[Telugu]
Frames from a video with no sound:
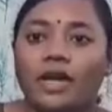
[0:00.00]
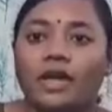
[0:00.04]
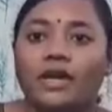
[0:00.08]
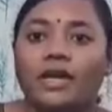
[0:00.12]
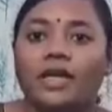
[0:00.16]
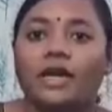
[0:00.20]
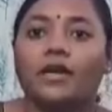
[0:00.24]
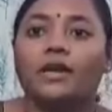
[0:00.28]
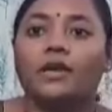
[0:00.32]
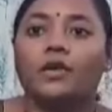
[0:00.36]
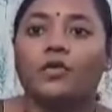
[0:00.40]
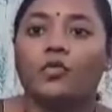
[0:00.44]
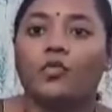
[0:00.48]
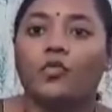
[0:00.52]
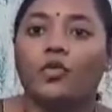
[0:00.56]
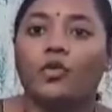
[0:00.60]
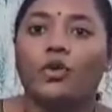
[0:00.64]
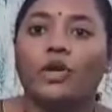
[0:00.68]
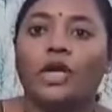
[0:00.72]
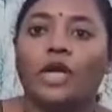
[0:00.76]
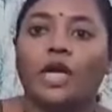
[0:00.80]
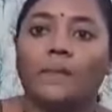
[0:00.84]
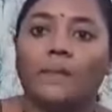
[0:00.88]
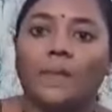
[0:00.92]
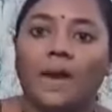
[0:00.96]
రెడ్డి నువ్వు
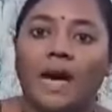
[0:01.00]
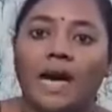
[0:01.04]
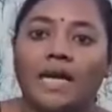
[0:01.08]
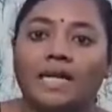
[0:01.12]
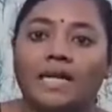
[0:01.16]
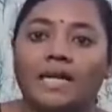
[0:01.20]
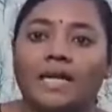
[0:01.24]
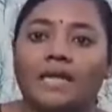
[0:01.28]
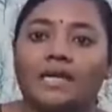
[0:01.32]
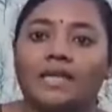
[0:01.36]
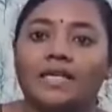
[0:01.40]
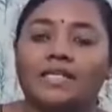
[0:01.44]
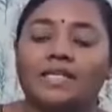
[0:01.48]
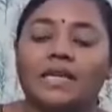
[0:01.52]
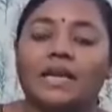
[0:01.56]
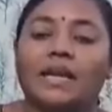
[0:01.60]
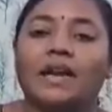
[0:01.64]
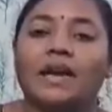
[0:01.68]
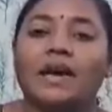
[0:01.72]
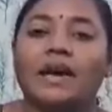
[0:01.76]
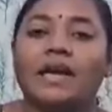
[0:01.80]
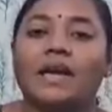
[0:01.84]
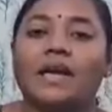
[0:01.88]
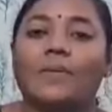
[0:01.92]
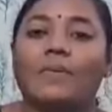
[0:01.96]
నీ పార్టీ
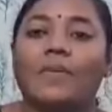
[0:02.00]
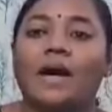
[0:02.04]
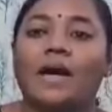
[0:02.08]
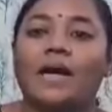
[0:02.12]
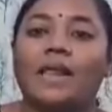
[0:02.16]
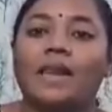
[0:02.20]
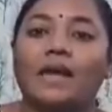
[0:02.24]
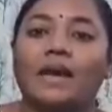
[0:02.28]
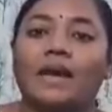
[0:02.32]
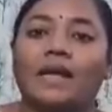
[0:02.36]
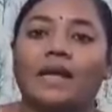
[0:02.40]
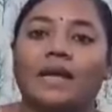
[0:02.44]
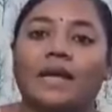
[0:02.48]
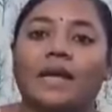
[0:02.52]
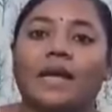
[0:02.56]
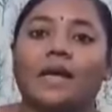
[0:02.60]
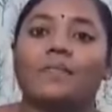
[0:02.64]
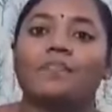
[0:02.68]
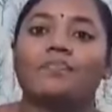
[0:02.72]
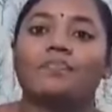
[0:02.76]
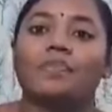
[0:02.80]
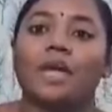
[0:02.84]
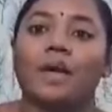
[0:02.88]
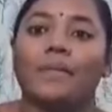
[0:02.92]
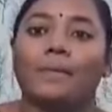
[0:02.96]
నిజంగానే మహిళలకి
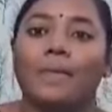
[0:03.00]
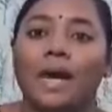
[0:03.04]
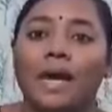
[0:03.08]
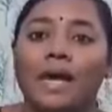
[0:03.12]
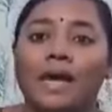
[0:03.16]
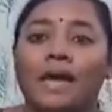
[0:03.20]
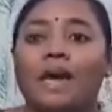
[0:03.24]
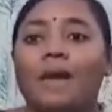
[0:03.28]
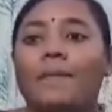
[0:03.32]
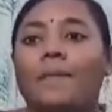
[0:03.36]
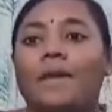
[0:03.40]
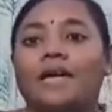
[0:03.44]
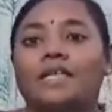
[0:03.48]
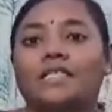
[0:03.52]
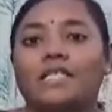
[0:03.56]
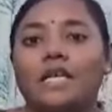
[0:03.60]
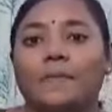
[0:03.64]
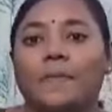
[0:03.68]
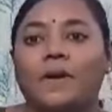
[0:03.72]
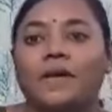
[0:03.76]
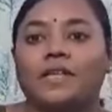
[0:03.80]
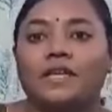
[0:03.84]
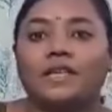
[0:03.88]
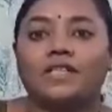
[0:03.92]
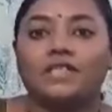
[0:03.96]
మహిళల
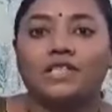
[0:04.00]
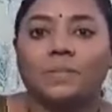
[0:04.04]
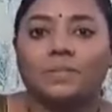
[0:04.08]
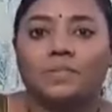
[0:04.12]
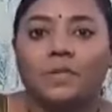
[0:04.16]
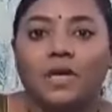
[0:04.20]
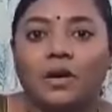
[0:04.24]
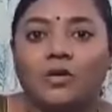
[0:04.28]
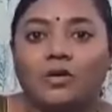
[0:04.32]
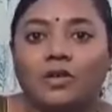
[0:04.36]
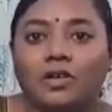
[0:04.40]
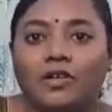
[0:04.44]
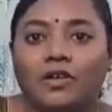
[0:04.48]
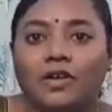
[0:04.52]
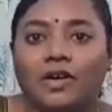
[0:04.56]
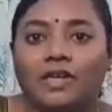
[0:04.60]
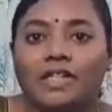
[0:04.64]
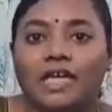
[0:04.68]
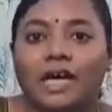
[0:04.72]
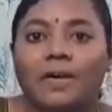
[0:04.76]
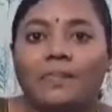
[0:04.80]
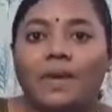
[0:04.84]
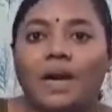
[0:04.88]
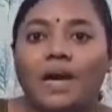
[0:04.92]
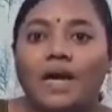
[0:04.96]
పక్షపాతి అని చెప్తా ఉంటావు
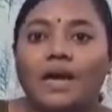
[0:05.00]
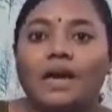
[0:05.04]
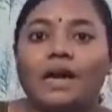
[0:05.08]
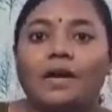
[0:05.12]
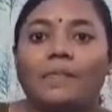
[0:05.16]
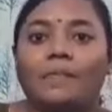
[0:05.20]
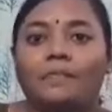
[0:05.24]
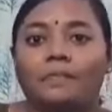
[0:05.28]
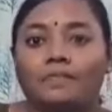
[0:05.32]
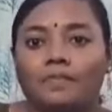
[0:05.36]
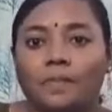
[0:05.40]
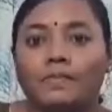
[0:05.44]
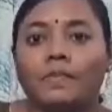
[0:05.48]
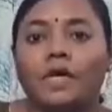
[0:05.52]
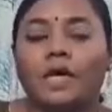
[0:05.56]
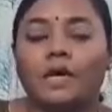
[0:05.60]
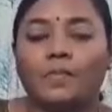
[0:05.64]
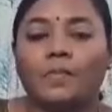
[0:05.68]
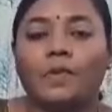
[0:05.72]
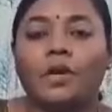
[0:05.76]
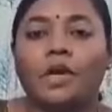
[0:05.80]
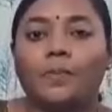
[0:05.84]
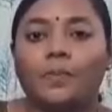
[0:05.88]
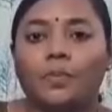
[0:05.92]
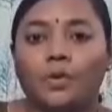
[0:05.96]
కదా మహిళల
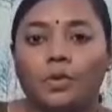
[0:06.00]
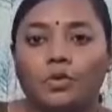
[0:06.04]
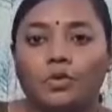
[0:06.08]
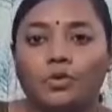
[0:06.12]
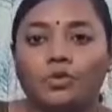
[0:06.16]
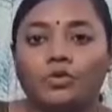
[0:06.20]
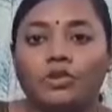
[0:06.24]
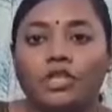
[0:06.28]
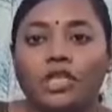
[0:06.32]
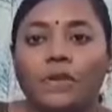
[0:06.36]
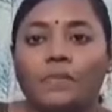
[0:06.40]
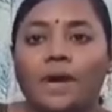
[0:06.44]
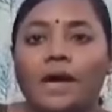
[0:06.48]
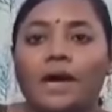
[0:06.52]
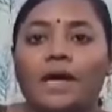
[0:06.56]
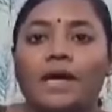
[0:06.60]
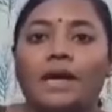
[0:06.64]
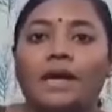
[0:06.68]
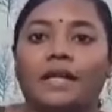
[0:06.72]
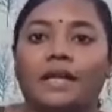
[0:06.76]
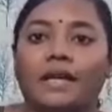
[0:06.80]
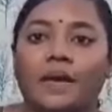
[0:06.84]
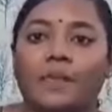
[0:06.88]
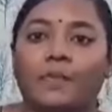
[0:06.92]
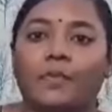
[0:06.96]
తరపున ఎప్పుడు ఉంటుంది
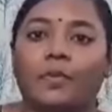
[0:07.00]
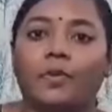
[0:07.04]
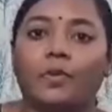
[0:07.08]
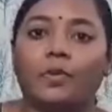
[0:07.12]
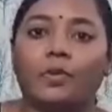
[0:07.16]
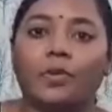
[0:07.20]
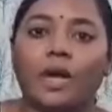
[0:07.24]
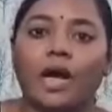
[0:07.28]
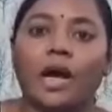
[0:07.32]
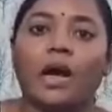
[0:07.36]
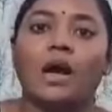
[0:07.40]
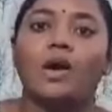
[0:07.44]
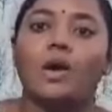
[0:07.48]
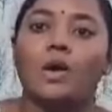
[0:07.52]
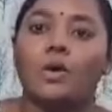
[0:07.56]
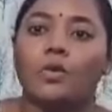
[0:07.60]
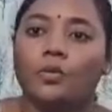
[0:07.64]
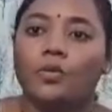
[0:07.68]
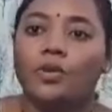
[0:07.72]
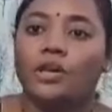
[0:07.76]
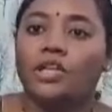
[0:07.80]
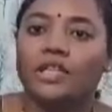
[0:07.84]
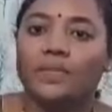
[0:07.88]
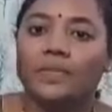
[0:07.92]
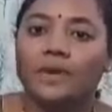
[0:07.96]
మహిళలకు ఎప్పుడు కూడా
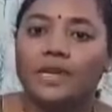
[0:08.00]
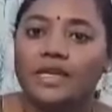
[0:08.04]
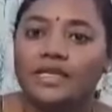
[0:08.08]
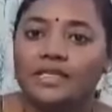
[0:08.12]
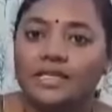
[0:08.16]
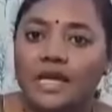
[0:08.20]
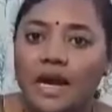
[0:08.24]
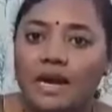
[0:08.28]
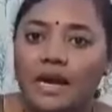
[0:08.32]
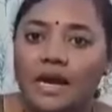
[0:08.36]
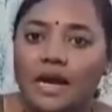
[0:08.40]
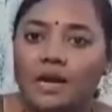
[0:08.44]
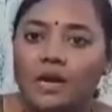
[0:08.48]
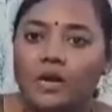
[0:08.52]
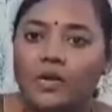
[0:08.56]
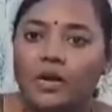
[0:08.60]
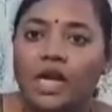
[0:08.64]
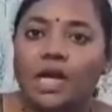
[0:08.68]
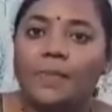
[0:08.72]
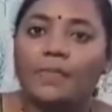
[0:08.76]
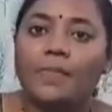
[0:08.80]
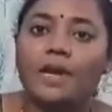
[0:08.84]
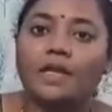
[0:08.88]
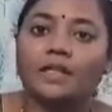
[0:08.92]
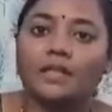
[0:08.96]
ఉన్నతమైన
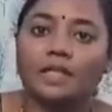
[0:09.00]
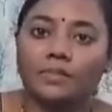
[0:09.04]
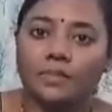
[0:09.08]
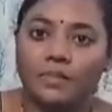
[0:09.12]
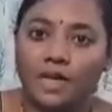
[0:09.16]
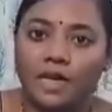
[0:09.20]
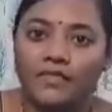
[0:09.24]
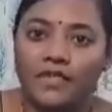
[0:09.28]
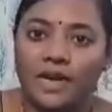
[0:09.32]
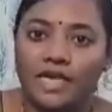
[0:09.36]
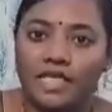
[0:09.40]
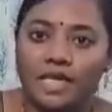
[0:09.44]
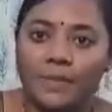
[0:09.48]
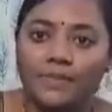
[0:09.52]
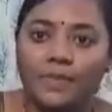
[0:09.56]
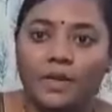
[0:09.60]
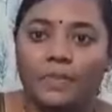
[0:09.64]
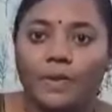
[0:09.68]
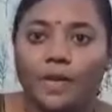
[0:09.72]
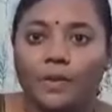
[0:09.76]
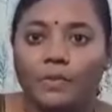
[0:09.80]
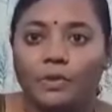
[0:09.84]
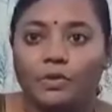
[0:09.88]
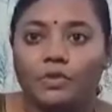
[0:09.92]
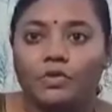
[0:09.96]
స్థానాల్లోనే మా వైసీపీ
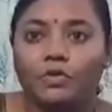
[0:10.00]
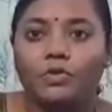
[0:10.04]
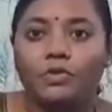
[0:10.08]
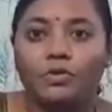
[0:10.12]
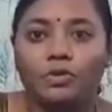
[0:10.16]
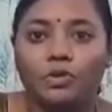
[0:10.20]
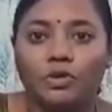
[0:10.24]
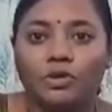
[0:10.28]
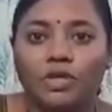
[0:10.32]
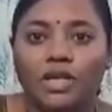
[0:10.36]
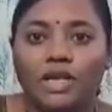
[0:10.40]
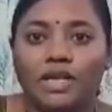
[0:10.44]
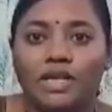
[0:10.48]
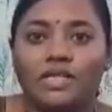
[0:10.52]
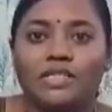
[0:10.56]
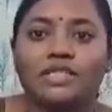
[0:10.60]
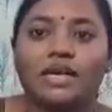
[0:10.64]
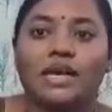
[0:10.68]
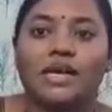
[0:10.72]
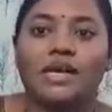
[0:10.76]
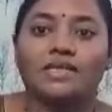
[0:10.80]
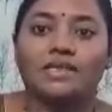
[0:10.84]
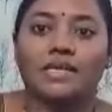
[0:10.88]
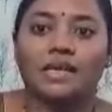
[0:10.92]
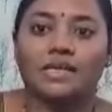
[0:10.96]
ప్రభుత్వం ఉంటుంది
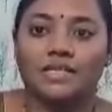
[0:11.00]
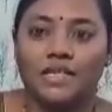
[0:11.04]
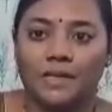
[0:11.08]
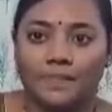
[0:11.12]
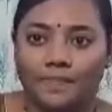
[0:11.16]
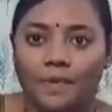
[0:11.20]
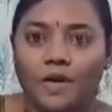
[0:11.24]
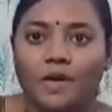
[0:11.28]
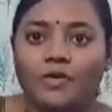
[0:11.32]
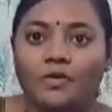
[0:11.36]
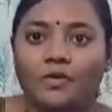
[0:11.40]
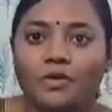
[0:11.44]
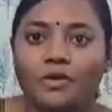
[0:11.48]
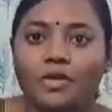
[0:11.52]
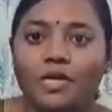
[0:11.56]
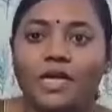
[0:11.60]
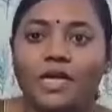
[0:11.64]
అనేసి చాలాసార్లు చెప్పావు